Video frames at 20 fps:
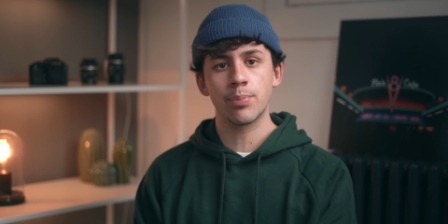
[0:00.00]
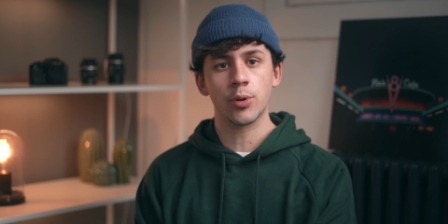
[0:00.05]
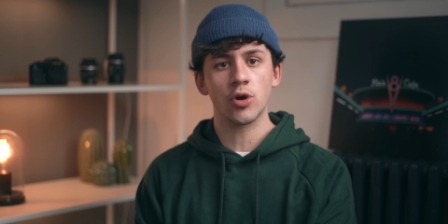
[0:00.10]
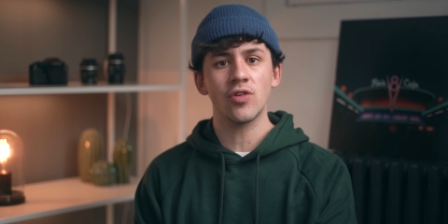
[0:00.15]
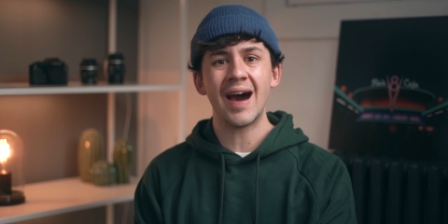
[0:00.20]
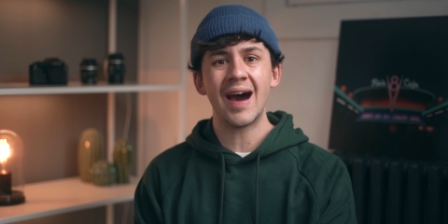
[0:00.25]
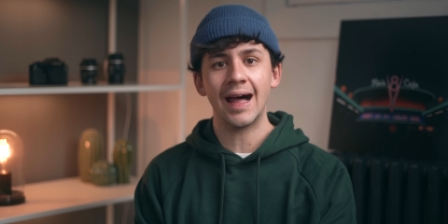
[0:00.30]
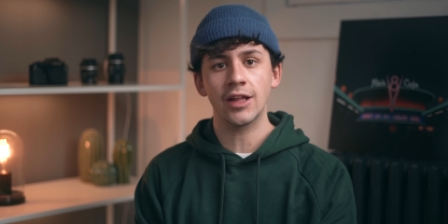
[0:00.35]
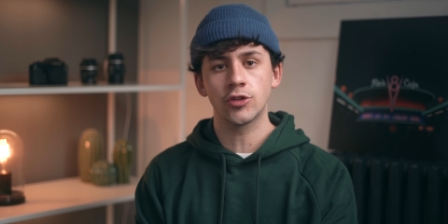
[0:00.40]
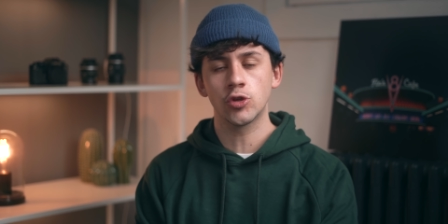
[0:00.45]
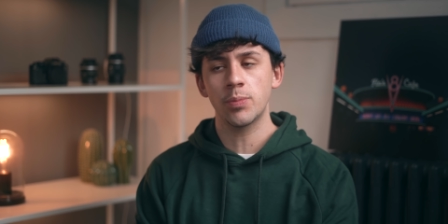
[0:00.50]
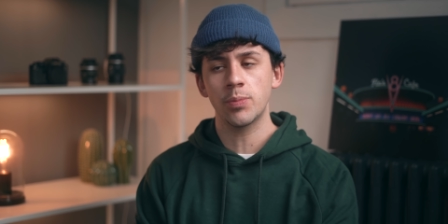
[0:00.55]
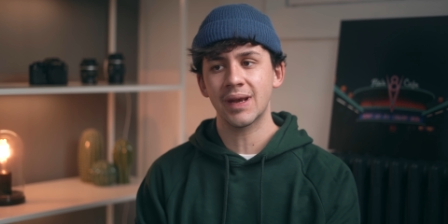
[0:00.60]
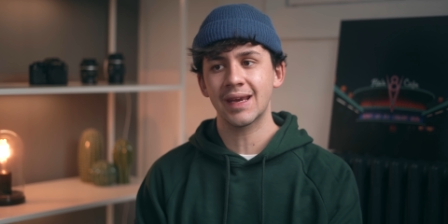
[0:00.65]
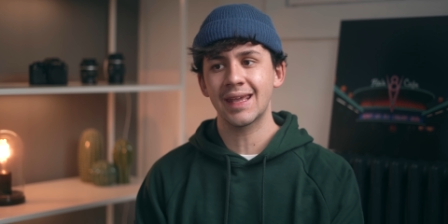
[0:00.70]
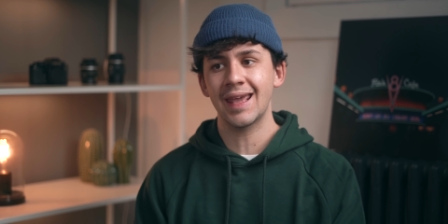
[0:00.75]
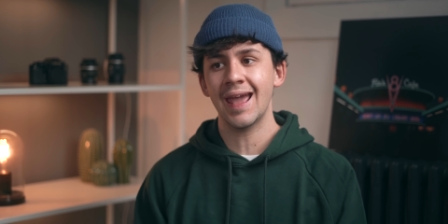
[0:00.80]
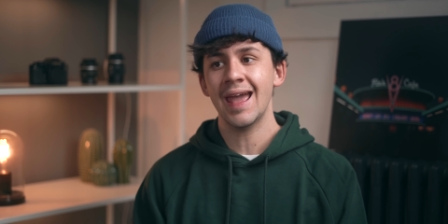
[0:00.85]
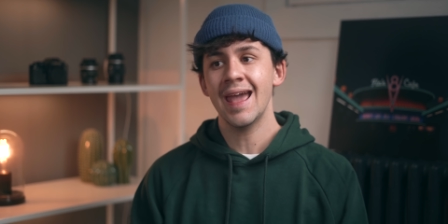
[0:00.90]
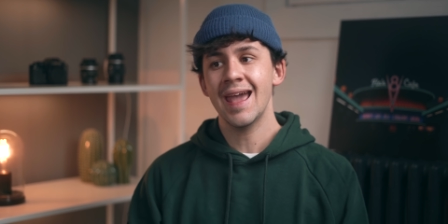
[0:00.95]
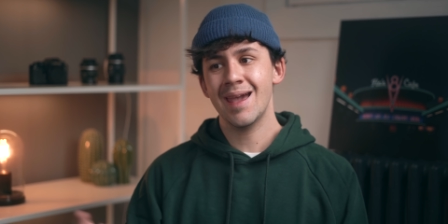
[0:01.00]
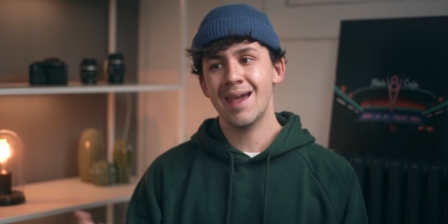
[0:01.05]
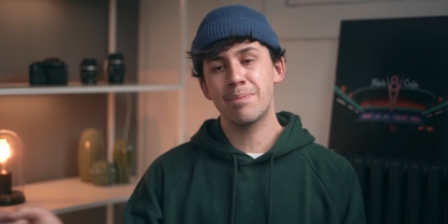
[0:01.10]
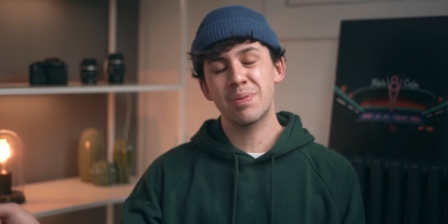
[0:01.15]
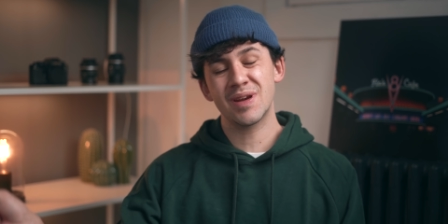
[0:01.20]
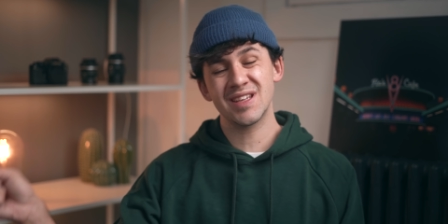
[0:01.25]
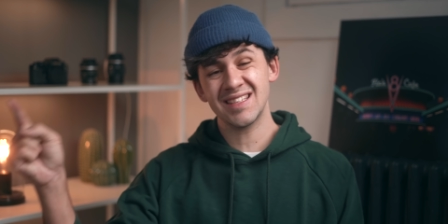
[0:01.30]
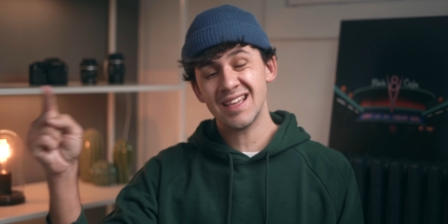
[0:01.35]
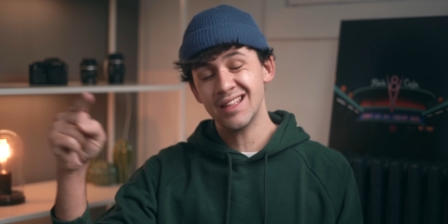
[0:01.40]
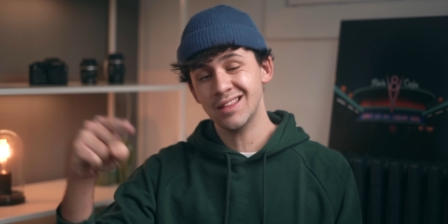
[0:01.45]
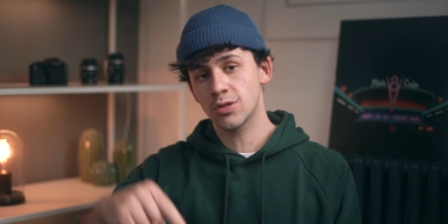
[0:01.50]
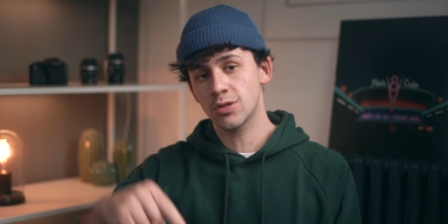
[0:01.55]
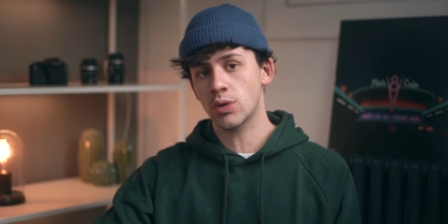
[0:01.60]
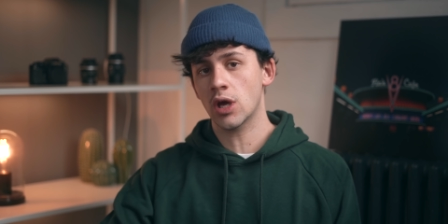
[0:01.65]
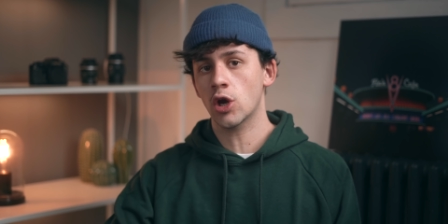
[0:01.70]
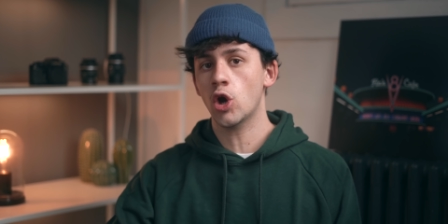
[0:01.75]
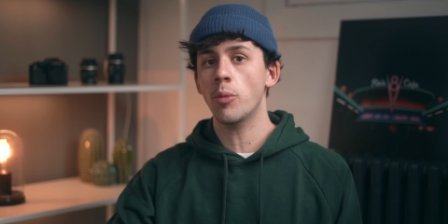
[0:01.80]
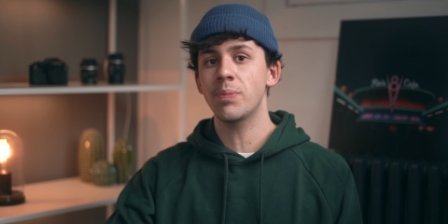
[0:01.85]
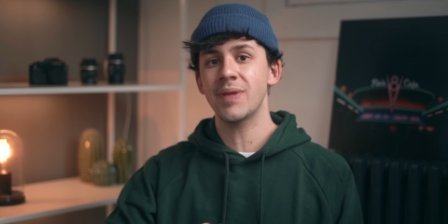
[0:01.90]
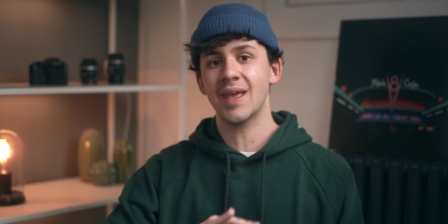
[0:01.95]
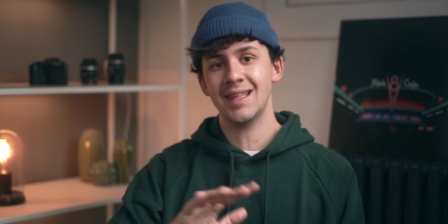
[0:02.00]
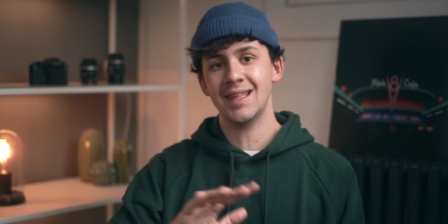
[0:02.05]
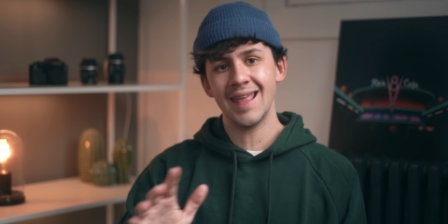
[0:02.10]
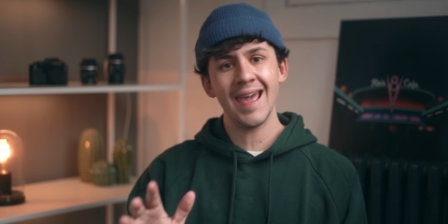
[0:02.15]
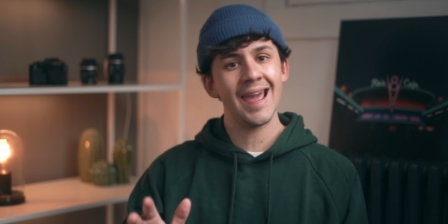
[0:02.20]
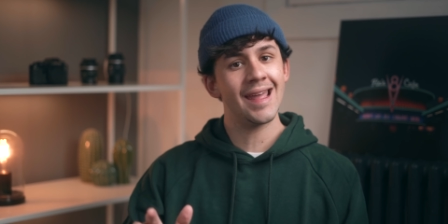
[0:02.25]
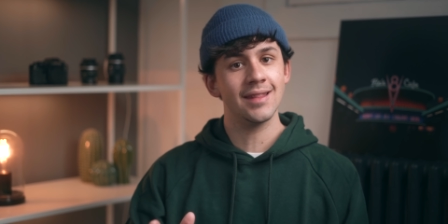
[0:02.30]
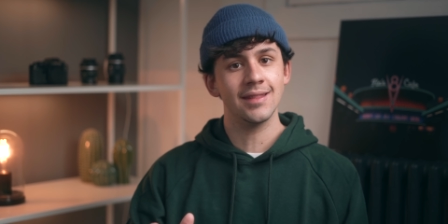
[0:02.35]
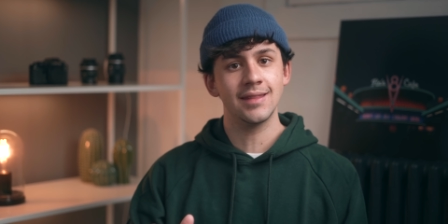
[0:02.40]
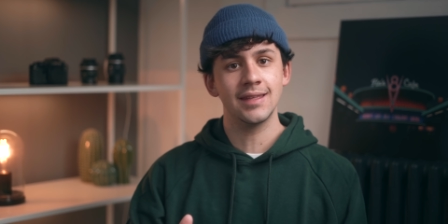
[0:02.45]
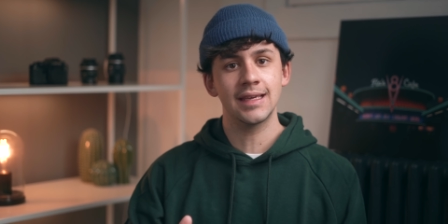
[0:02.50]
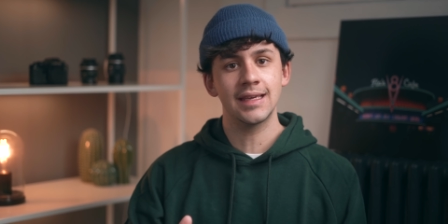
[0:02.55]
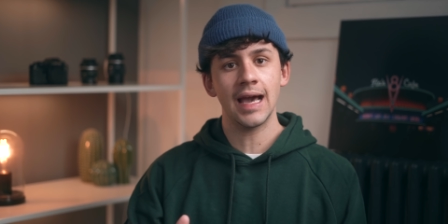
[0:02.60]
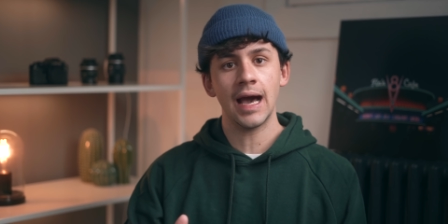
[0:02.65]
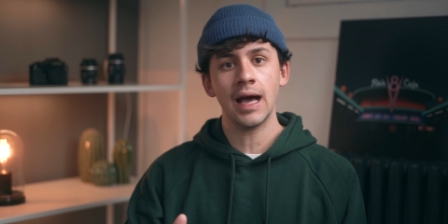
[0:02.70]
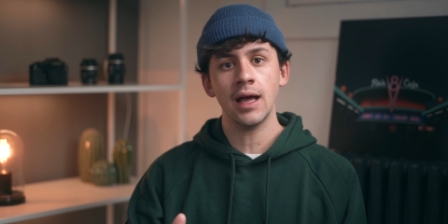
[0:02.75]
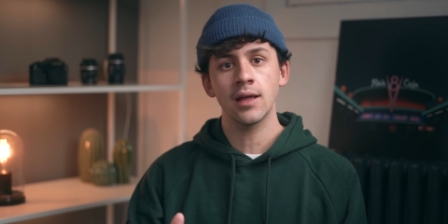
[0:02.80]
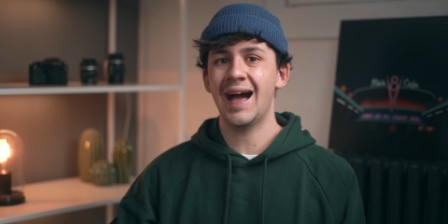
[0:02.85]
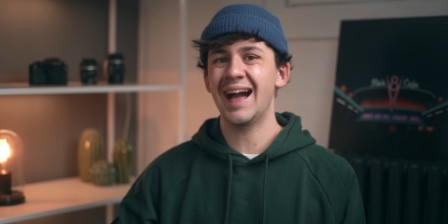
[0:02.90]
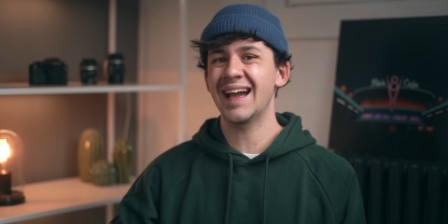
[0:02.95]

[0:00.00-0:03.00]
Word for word: provato perché è presente una copia identica,